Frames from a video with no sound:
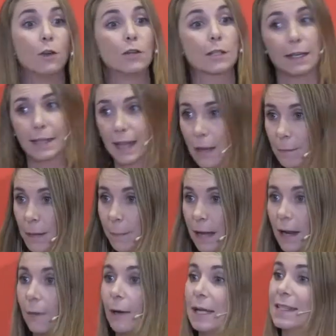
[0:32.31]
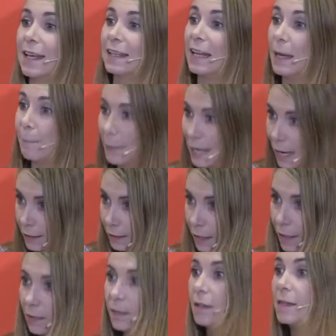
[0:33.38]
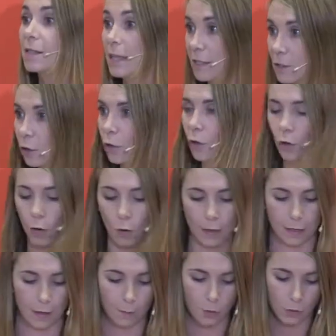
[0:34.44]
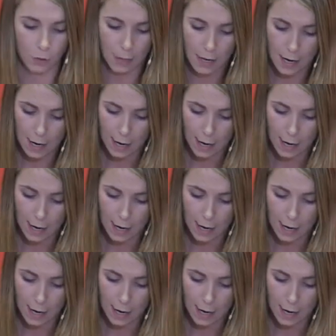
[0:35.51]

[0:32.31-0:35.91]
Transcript: Y no es que tengan mi palabra, es que tienen mi acta si esto no lo hacemos.